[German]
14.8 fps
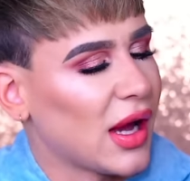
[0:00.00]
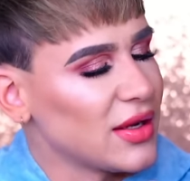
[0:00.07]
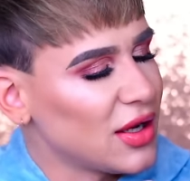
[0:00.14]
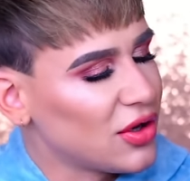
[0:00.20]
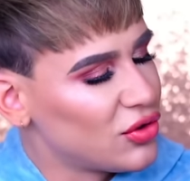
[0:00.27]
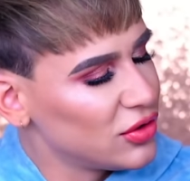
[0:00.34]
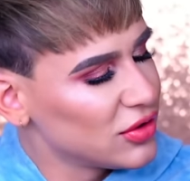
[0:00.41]
kann
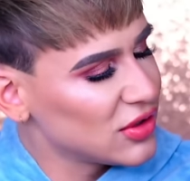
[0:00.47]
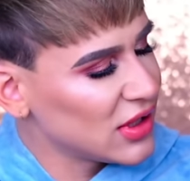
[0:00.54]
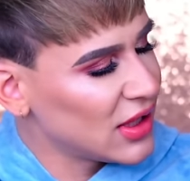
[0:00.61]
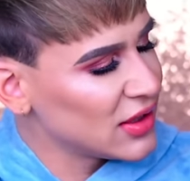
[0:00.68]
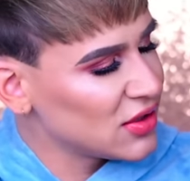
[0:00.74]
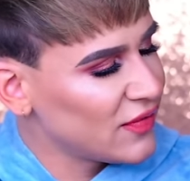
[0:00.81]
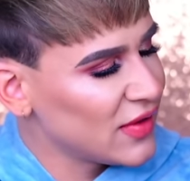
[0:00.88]
ja cool so
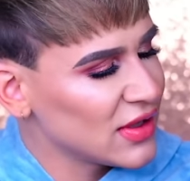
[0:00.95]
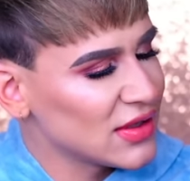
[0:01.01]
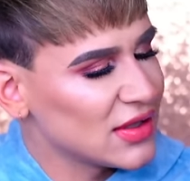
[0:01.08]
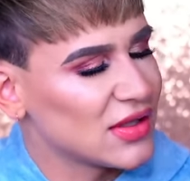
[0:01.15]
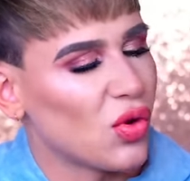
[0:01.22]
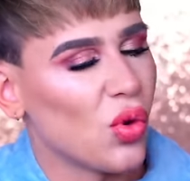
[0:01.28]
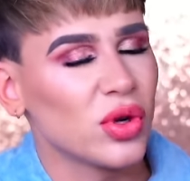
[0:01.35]
sein, sowas.
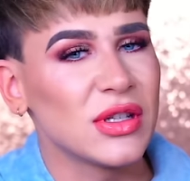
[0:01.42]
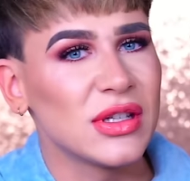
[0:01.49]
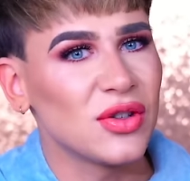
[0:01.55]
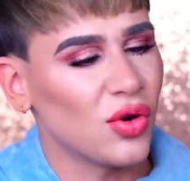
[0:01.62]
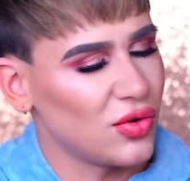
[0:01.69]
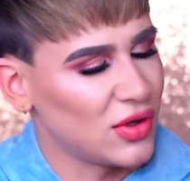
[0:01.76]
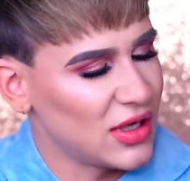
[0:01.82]
Das rote
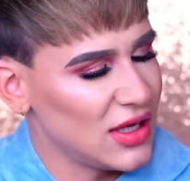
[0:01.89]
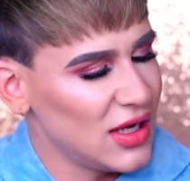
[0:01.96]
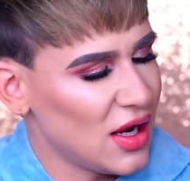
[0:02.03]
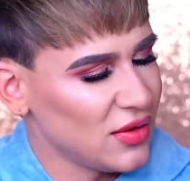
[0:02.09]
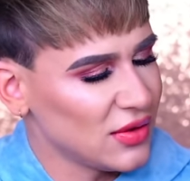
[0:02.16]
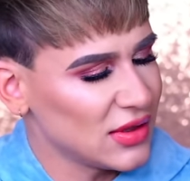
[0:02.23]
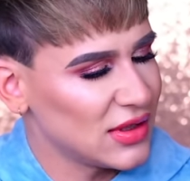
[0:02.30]
sieht noch
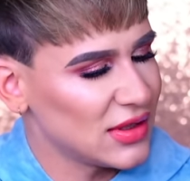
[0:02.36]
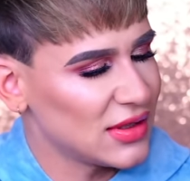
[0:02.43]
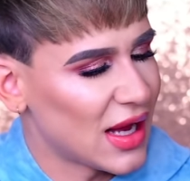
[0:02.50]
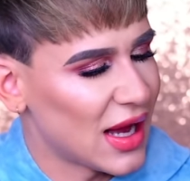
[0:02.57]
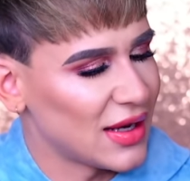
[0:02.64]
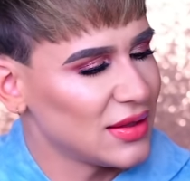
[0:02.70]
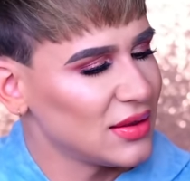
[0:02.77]
okay aus,
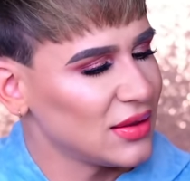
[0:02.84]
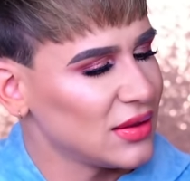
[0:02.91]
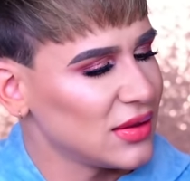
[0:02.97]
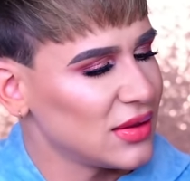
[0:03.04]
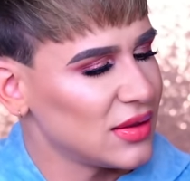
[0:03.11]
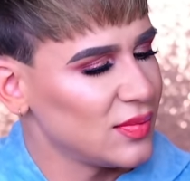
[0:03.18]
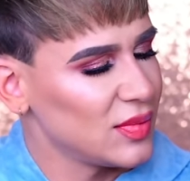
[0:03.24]
das andere
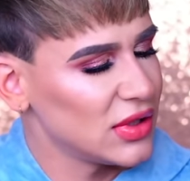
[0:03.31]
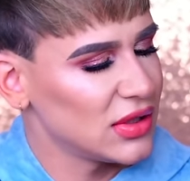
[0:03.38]
ist ein